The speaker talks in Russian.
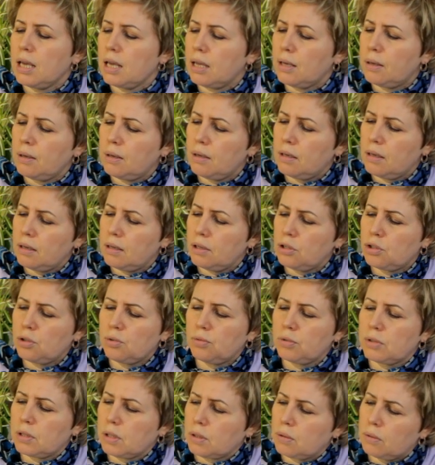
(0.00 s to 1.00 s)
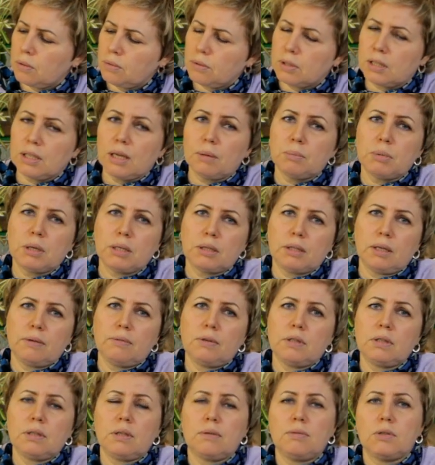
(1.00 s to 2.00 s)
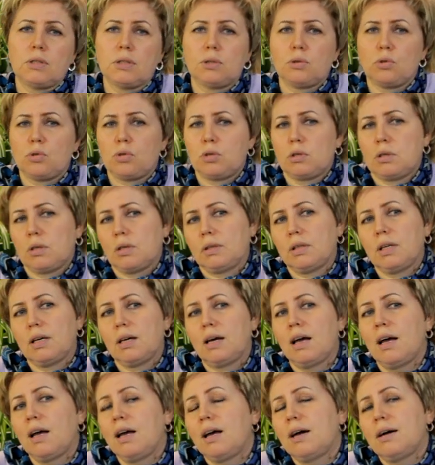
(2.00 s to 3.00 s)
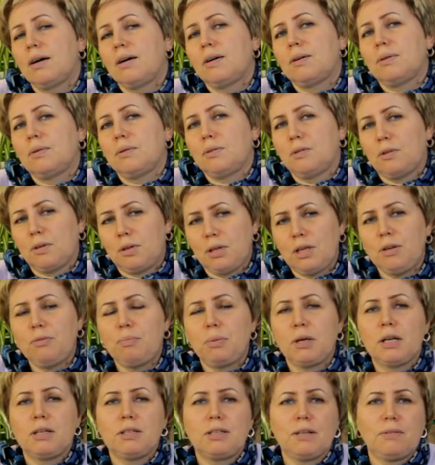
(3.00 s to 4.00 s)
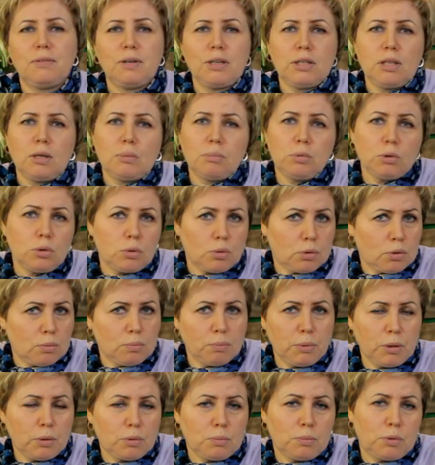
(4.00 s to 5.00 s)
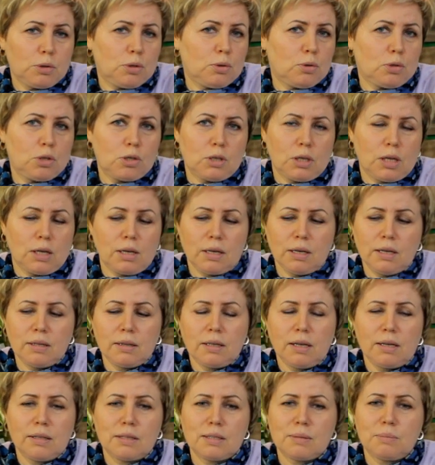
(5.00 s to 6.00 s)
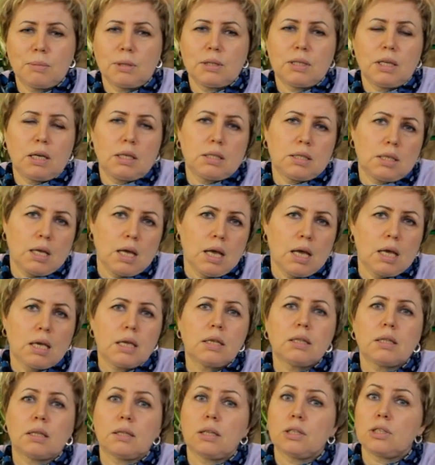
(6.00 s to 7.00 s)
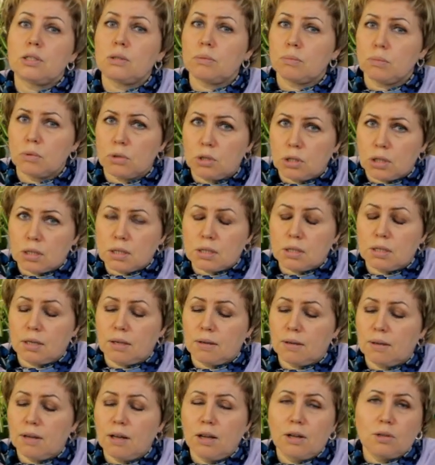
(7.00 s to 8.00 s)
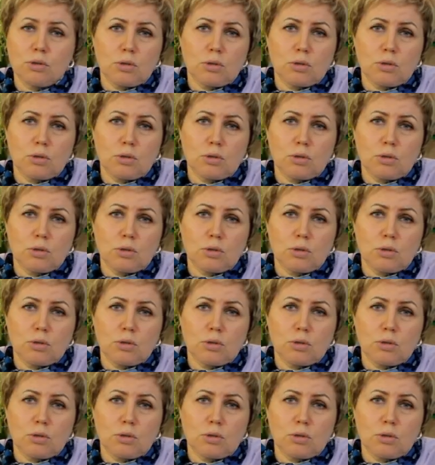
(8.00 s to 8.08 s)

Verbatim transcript: И еще вот такой вот необыкновенный вид. То есть она э, и в приготовлении блюд, блюд будет очень оригинально смотреться, и на дачном участке.